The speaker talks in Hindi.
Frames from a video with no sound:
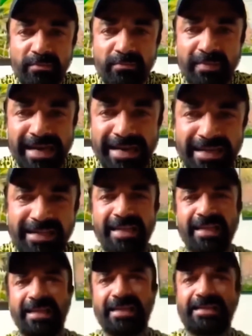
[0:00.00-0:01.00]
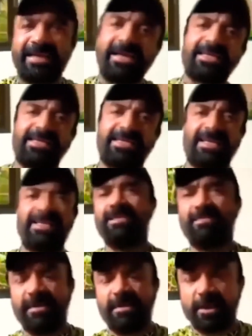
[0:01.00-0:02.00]
मेहनत नहीं करते ऐसे ही
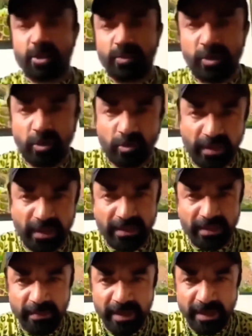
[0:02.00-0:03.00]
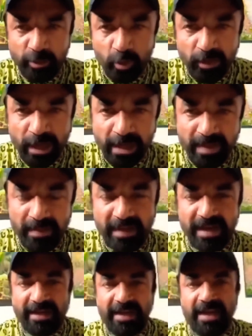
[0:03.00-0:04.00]
दिन में दस वीडियो बनाते अबे तू घर में
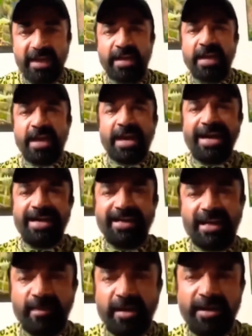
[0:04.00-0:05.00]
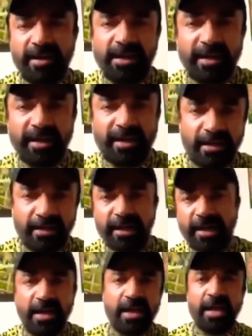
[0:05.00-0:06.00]
बैठ के हैंगर पे लटक लटक
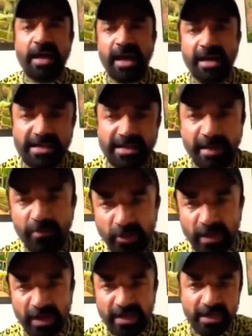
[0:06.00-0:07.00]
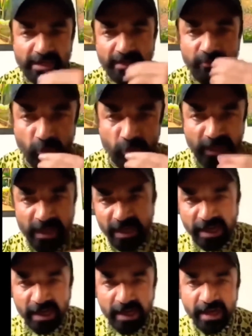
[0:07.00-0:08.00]
के ऐसा बोल रहा है जैसे मुंह से
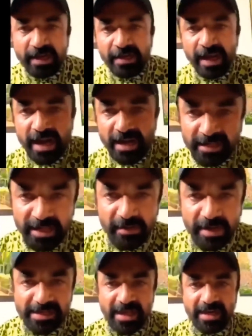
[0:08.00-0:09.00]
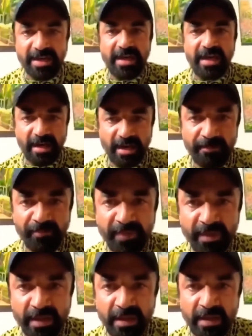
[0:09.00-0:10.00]
नहीं गान से आवाज़ आ रही है हाँ
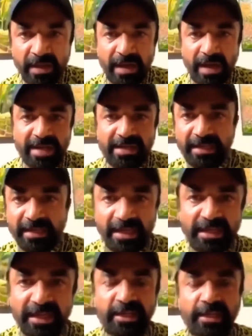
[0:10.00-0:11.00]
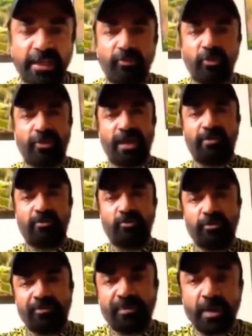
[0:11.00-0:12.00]
ऐसा खींच खींच के बोलता है
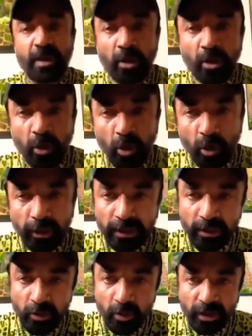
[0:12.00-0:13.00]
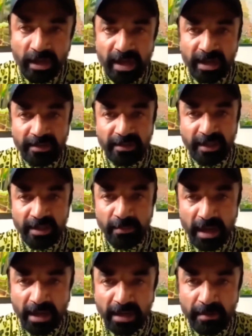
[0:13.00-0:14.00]
तू और इन लोग है ना दिन भर